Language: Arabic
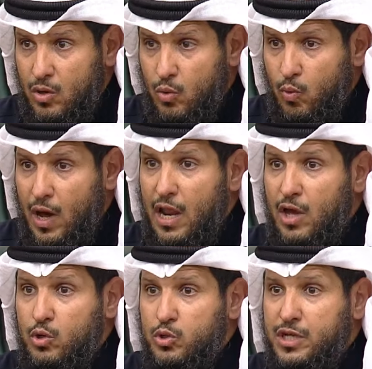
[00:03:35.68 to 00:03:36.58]
ولا
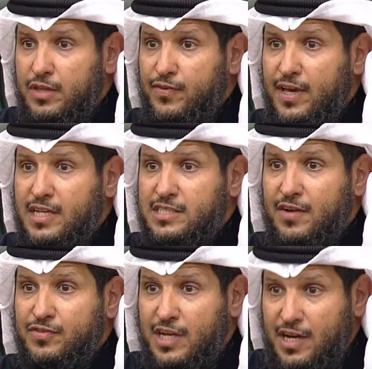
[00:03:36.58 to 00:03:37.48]
يوجد فيها
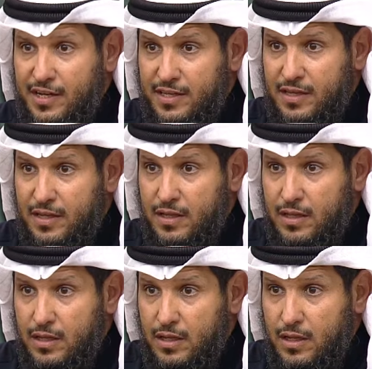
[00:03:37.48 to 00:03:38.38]
صرف صحي
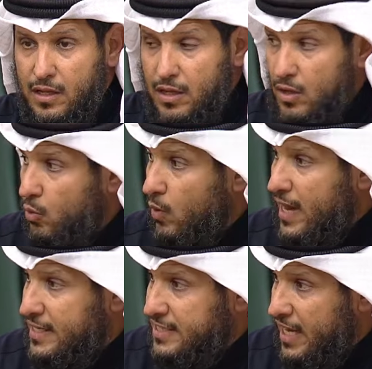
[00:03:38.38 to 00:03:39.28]

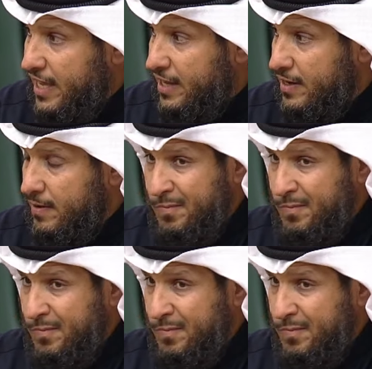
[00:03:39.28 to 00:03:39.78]
وين السكن؟